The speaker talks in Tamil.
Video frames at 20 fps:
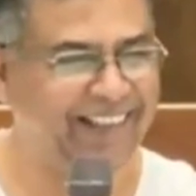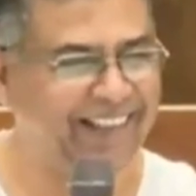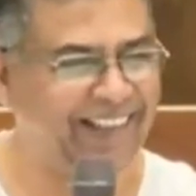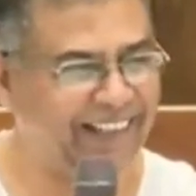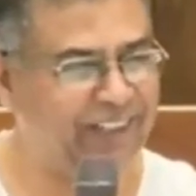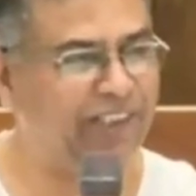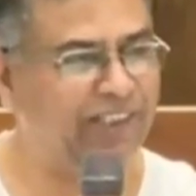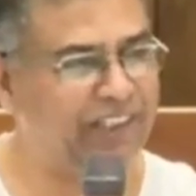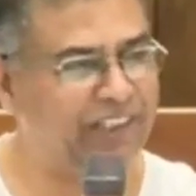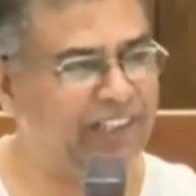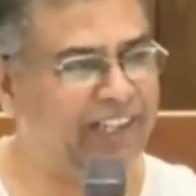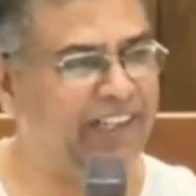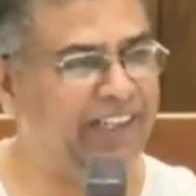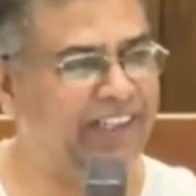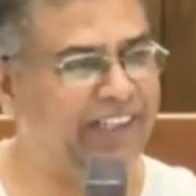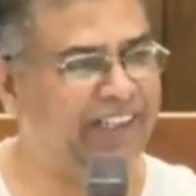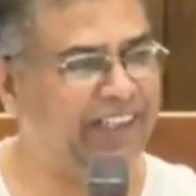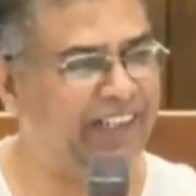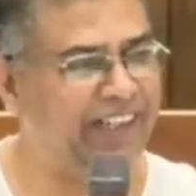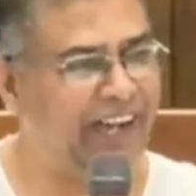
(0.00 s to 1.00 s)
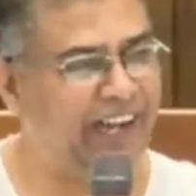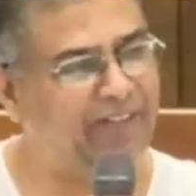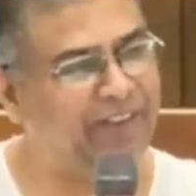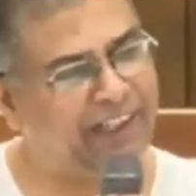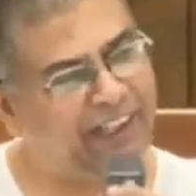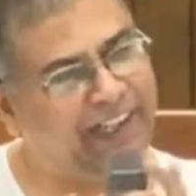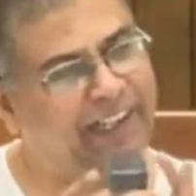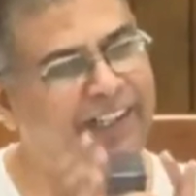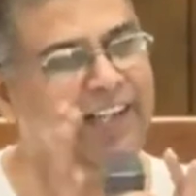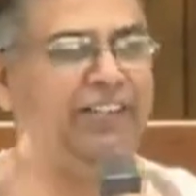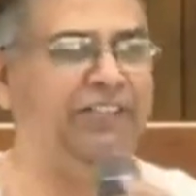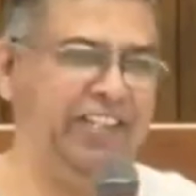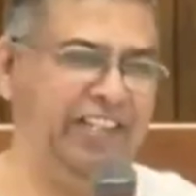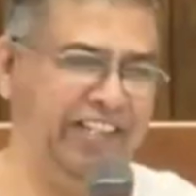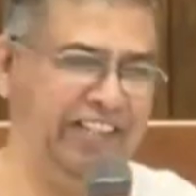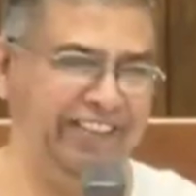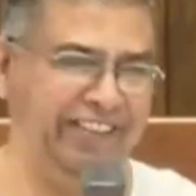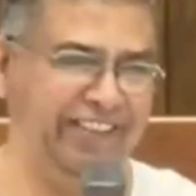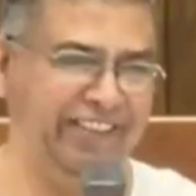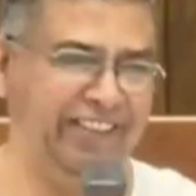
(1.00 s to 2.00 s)
அதான் சொல்லு விஞ்ஞானி அவருக்கு ஏரியாவில்
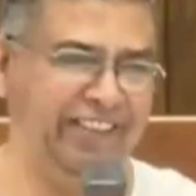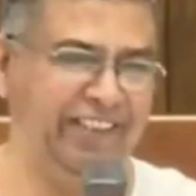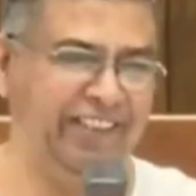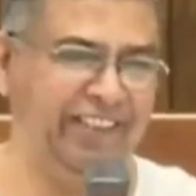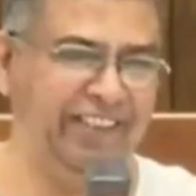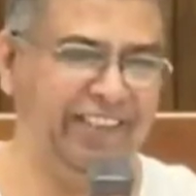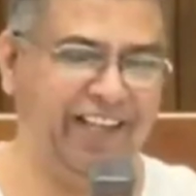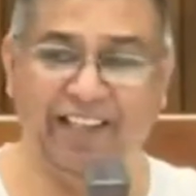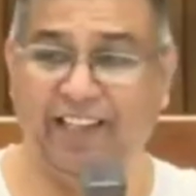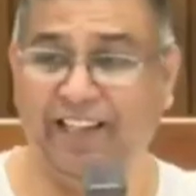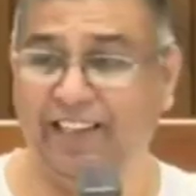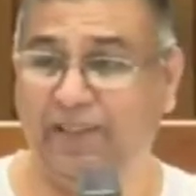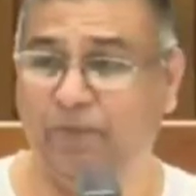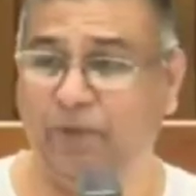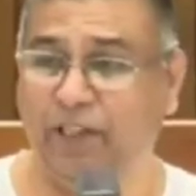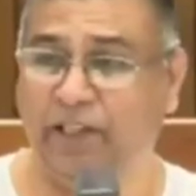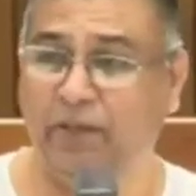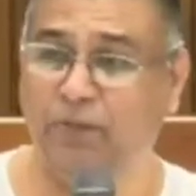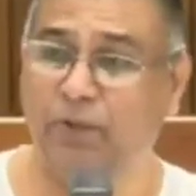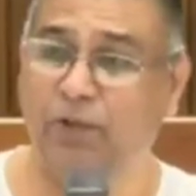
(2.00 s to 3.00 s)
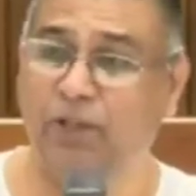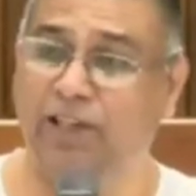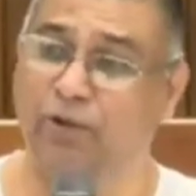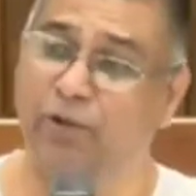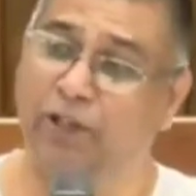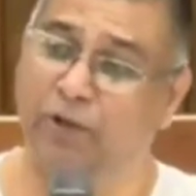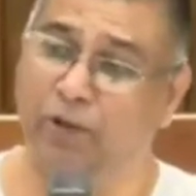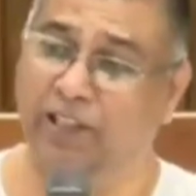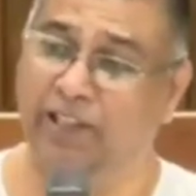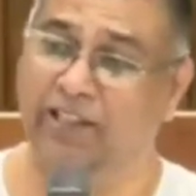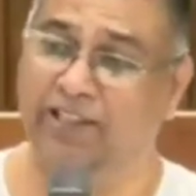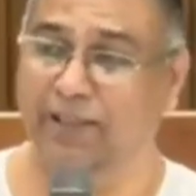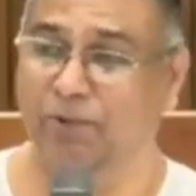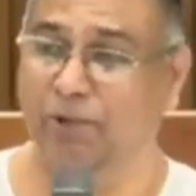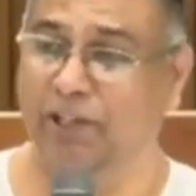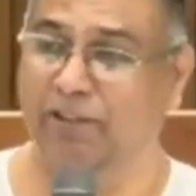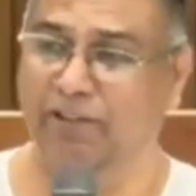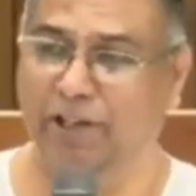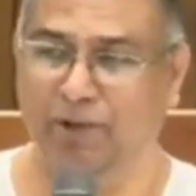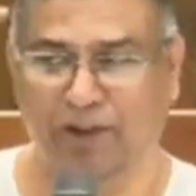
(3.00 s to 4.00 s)
விஞ்ஞானி ஆனால் பெரிய பூனை வரக்கூடிய ஓட்டையில் சின்ன
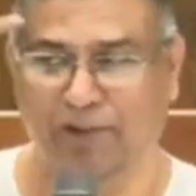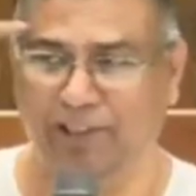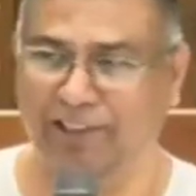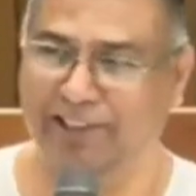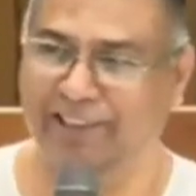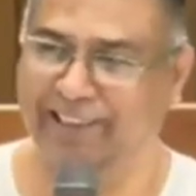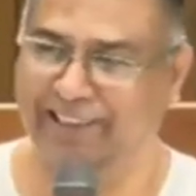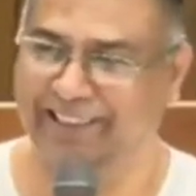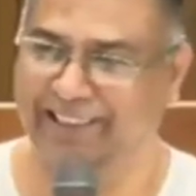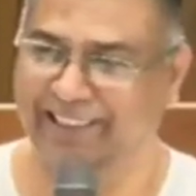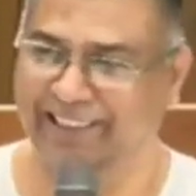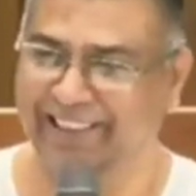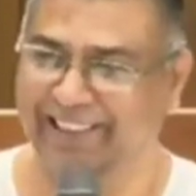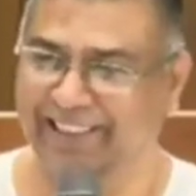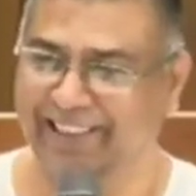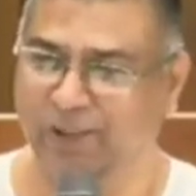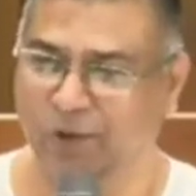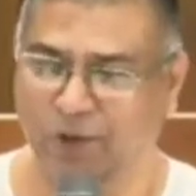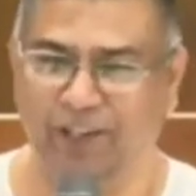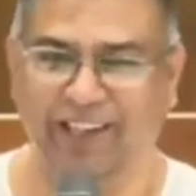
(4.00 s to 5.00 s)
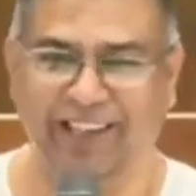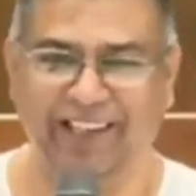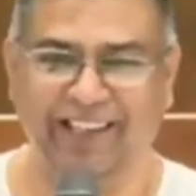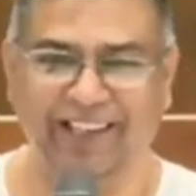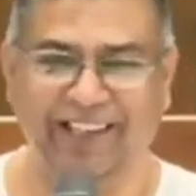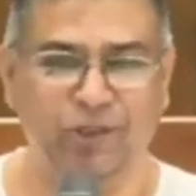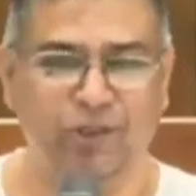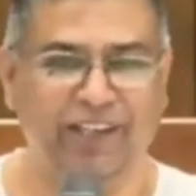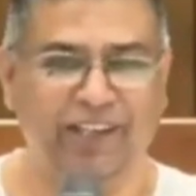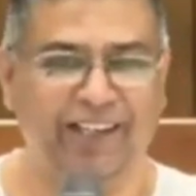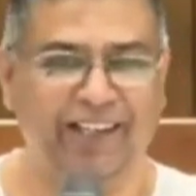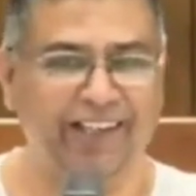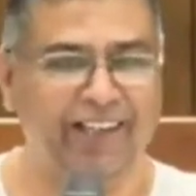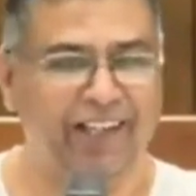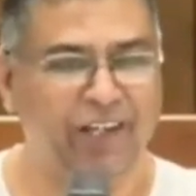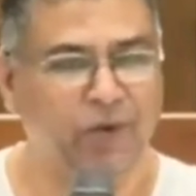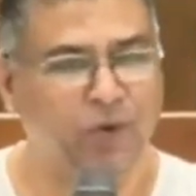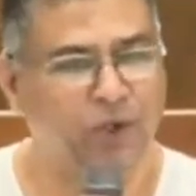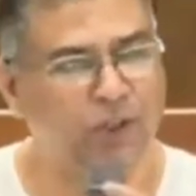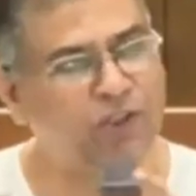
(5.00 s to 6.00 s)
பூனை வரணும் அவருக்கு சிந்திக்கிறதுக்கு ஓடலை ஏன் சொல்கிறேன்
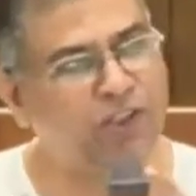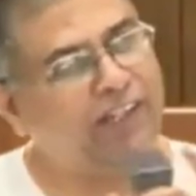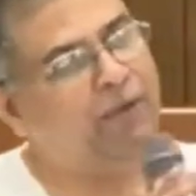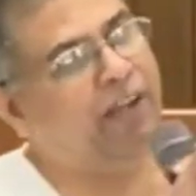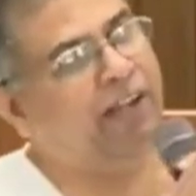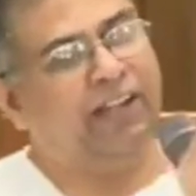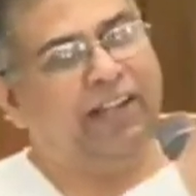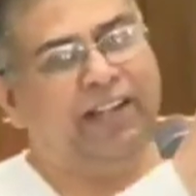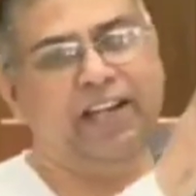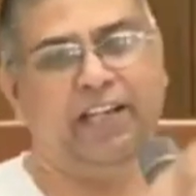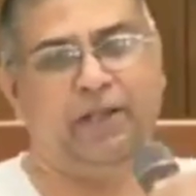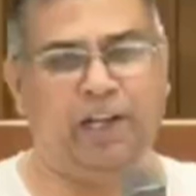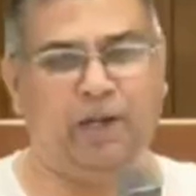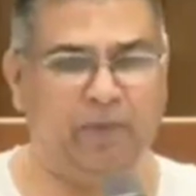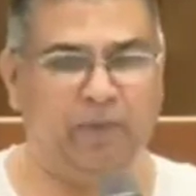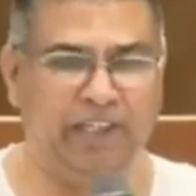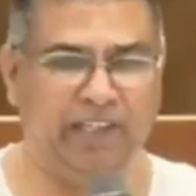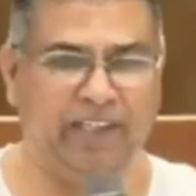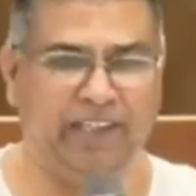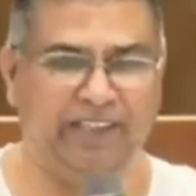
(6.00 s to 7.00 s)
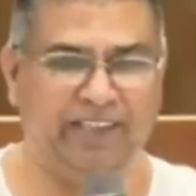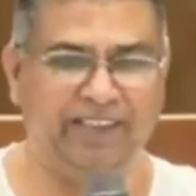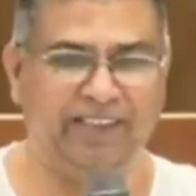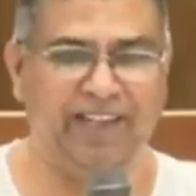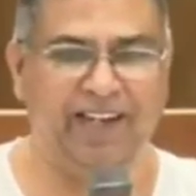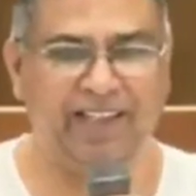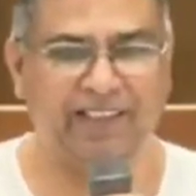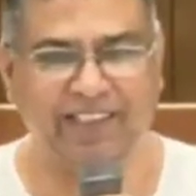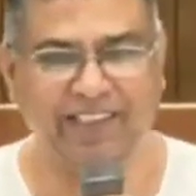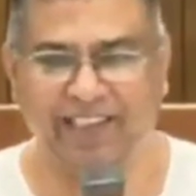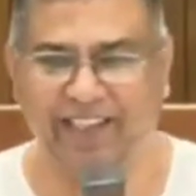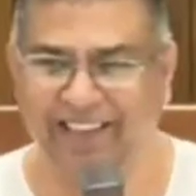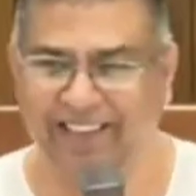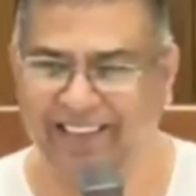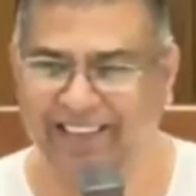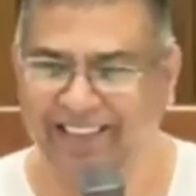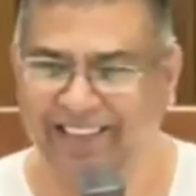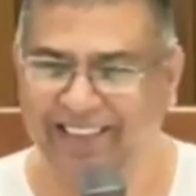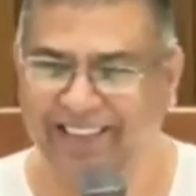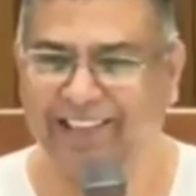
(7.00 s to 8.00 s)
ஒரு சைடில் பயங்கர ஞானமாக இருப்பான் மனிதன் அடுத்த சைடில்
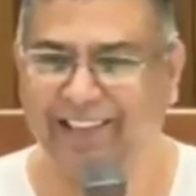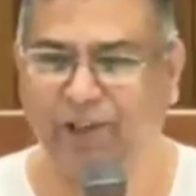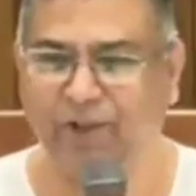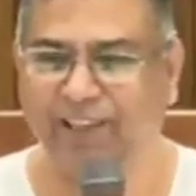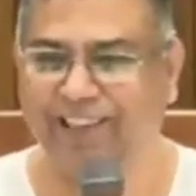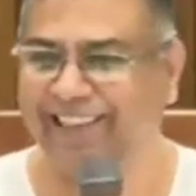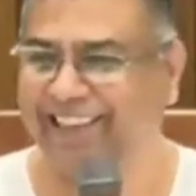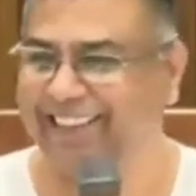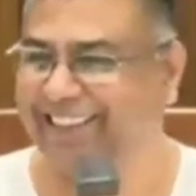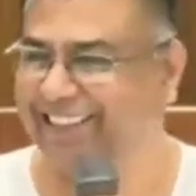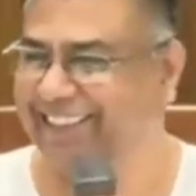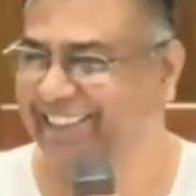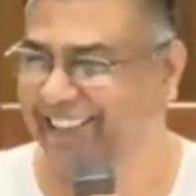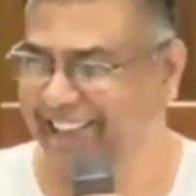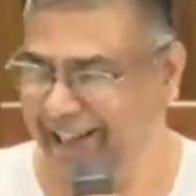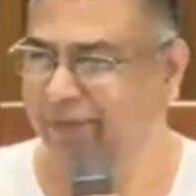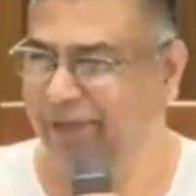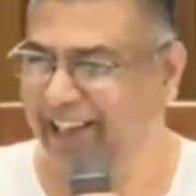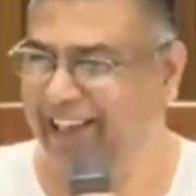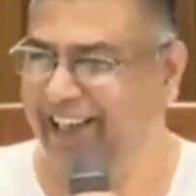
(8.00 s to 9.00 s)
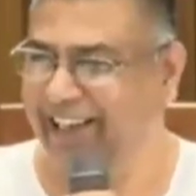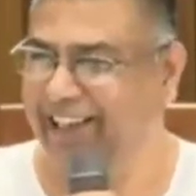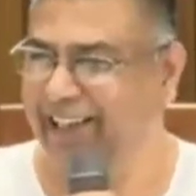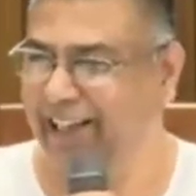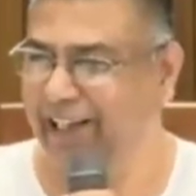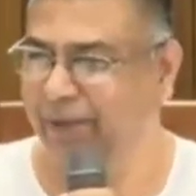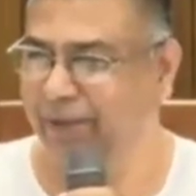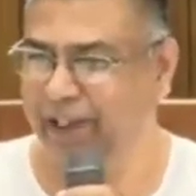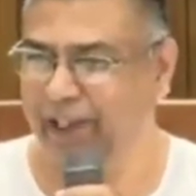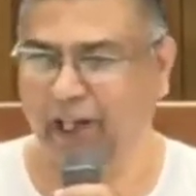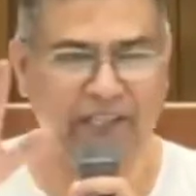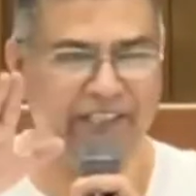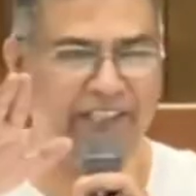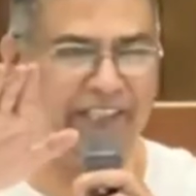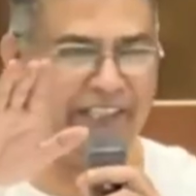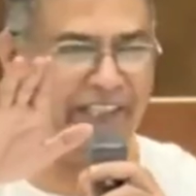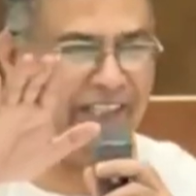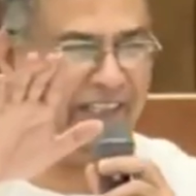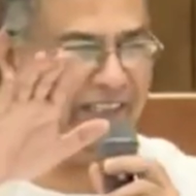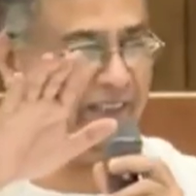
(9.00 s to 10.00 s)
ஜீரோவா இதான் நம்ம எல்லாருக்கும் நான்
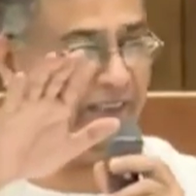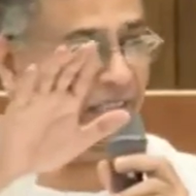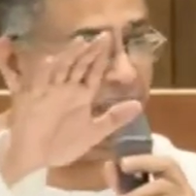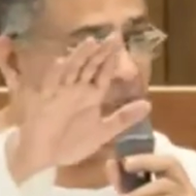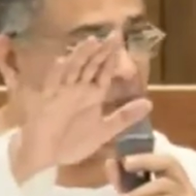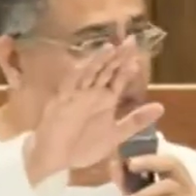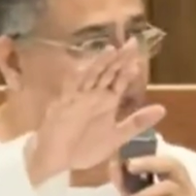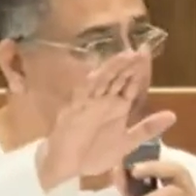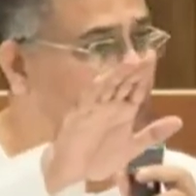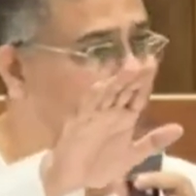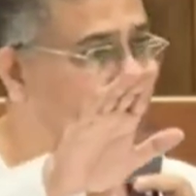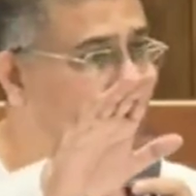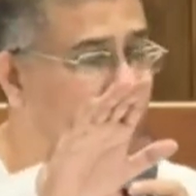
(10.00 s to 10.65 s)
மனிதர்கள் அல்லையா